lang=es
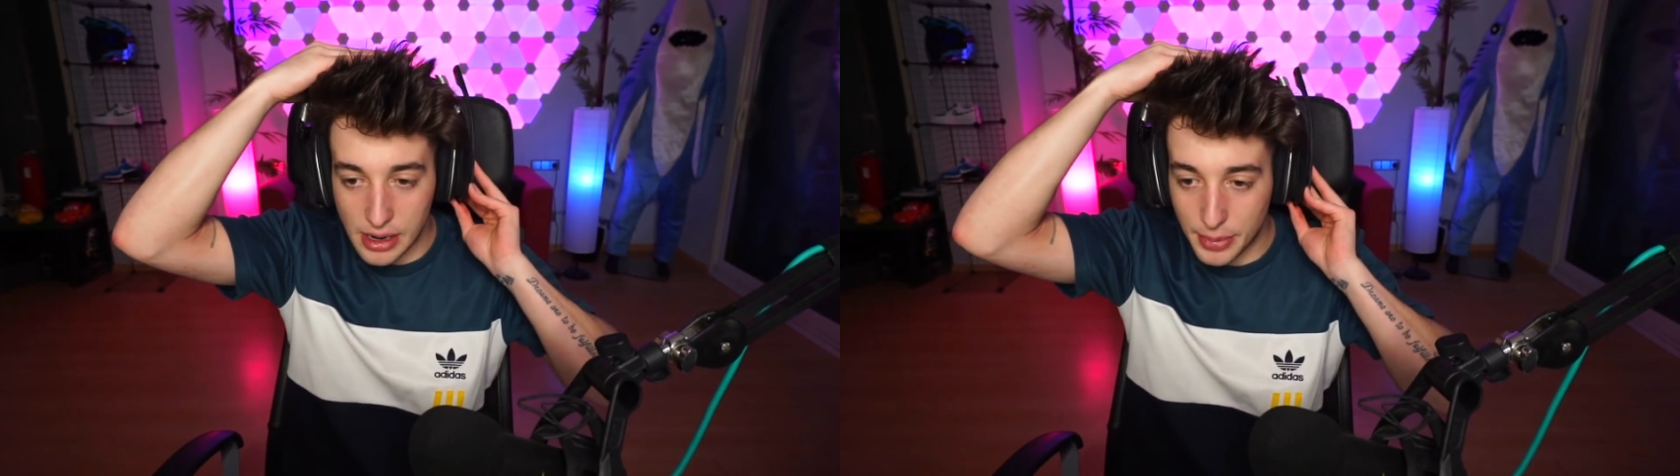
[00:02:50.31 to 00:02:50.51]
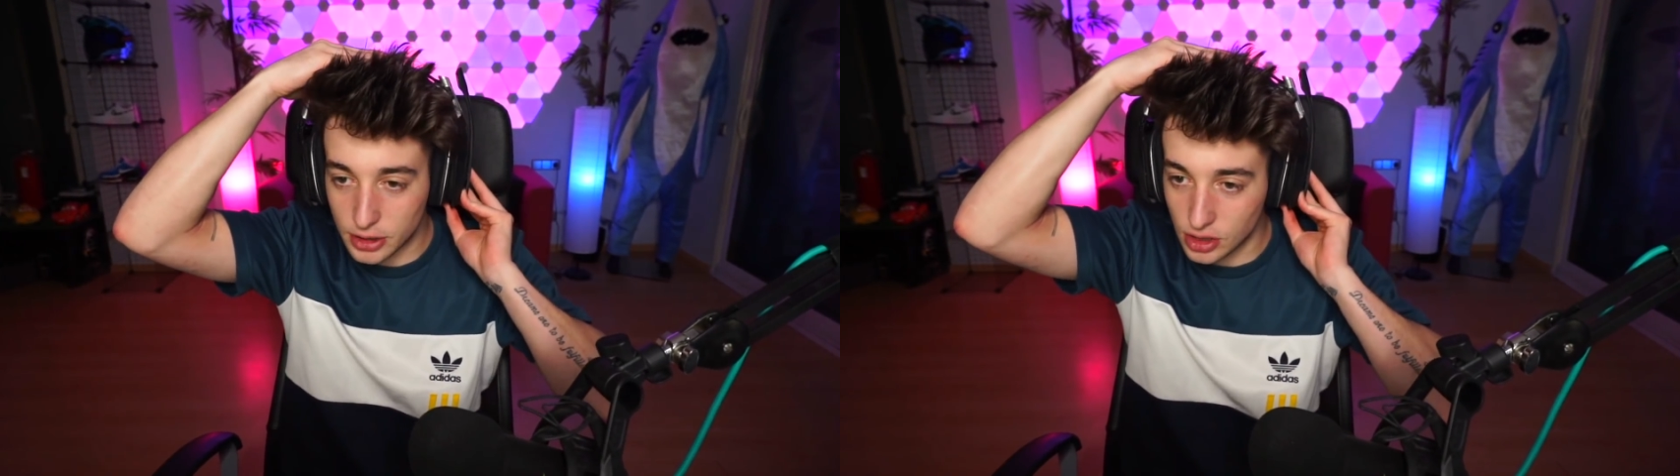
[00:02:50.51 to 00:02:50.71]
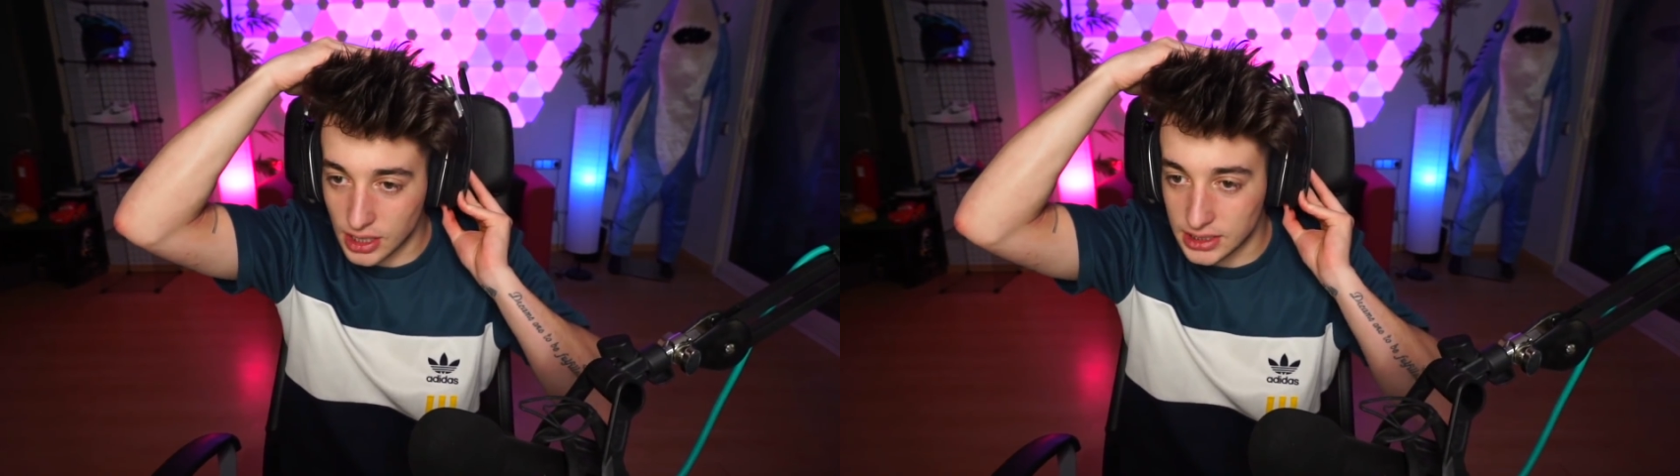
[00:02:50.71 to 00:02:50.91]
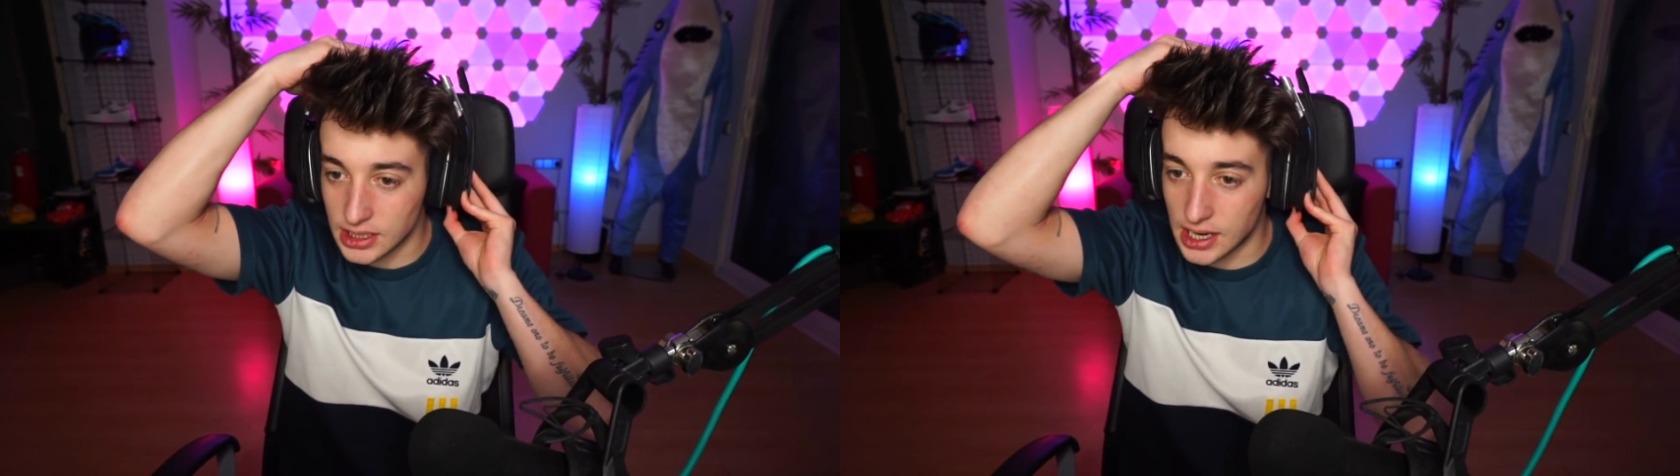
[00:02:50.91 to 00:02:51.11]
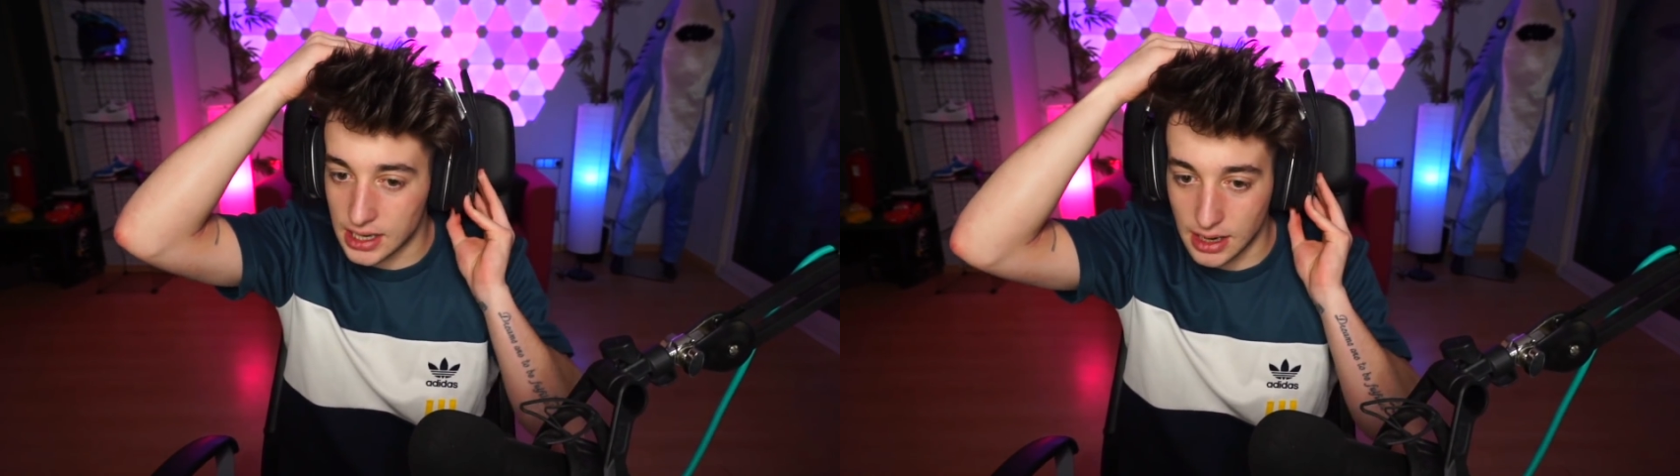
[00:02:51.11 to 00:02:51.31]
persona que
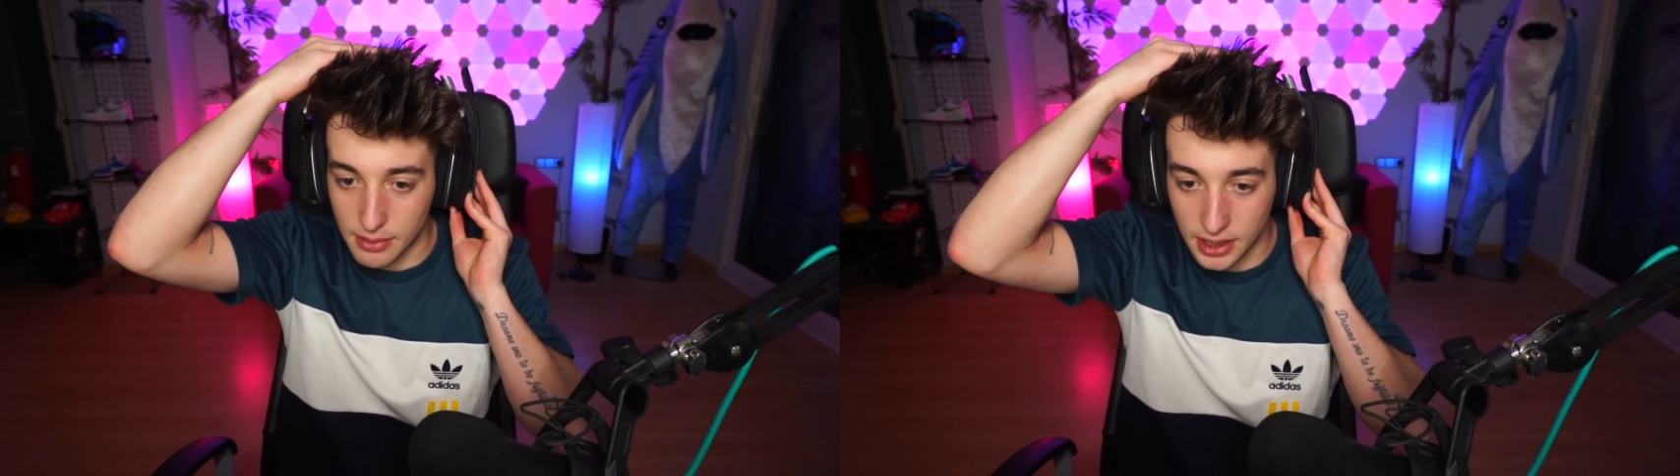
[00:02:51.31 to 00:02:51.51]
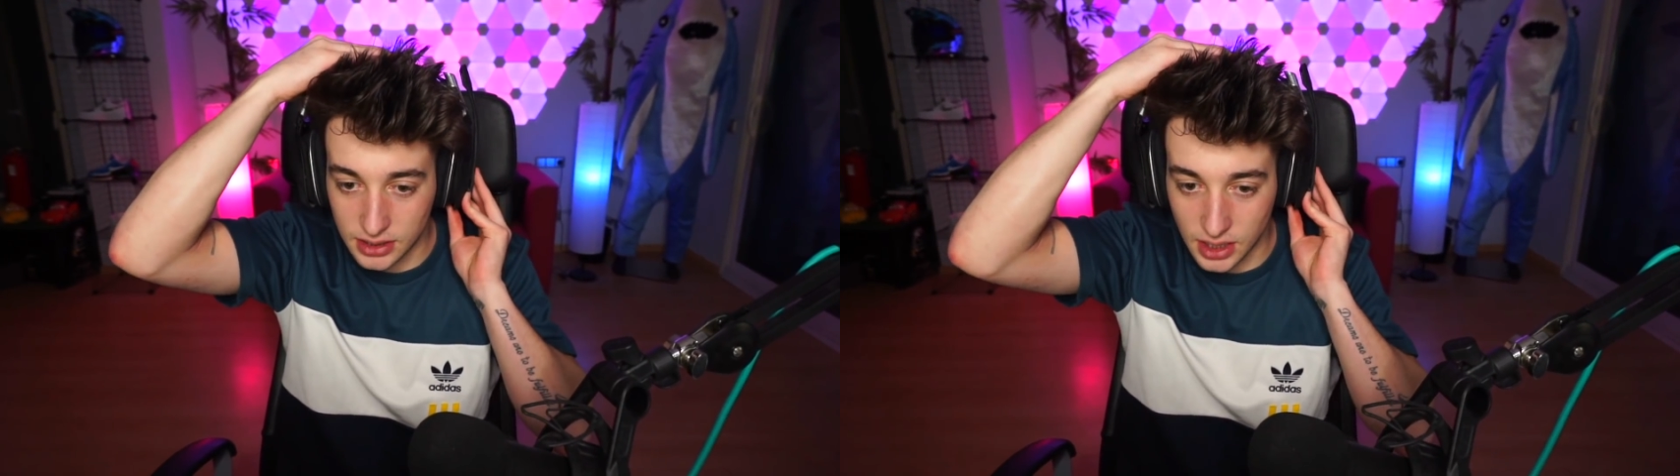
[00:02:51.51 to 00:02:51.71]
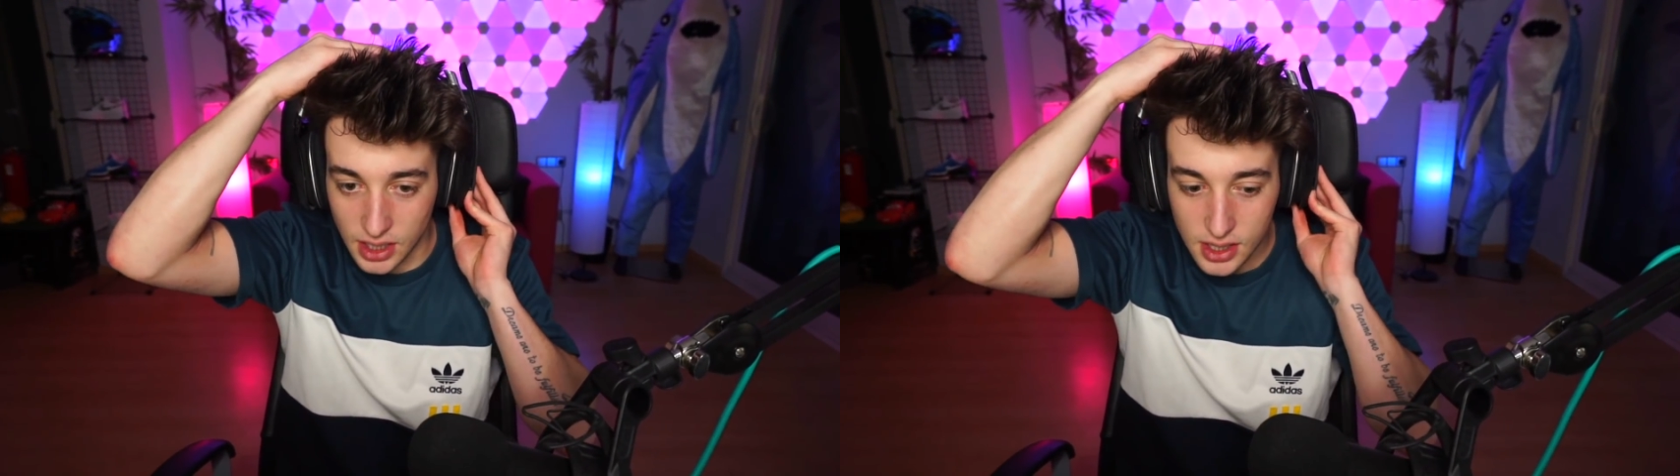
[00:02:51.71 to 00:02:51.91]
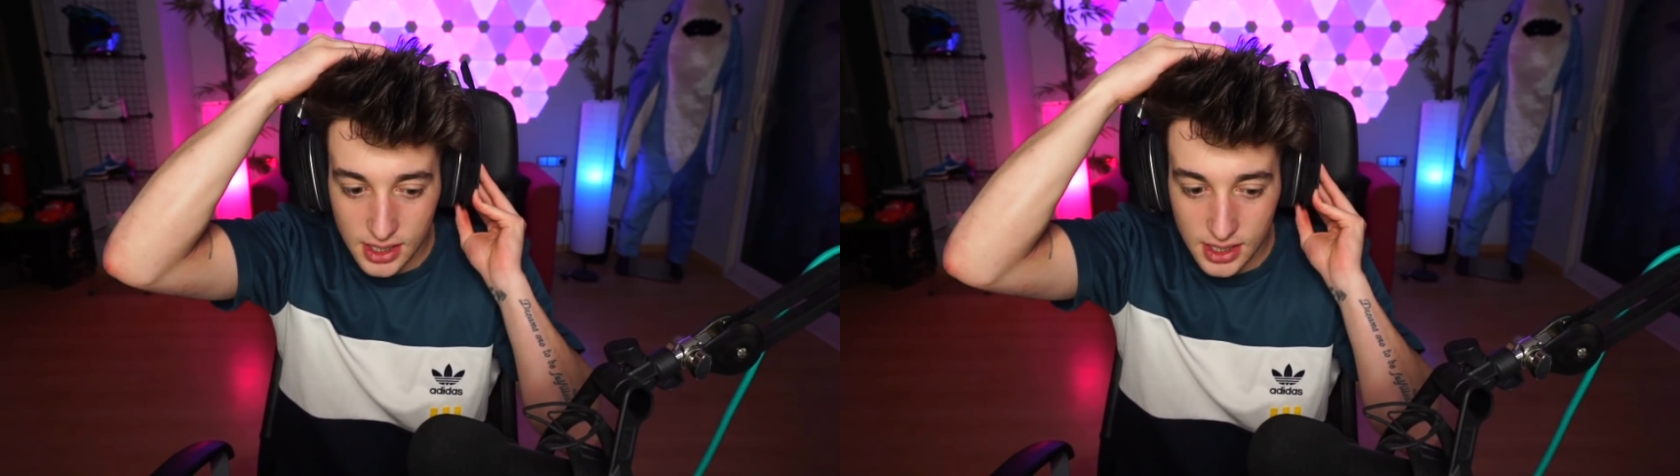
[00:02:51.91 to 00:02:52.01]
sería la que hablase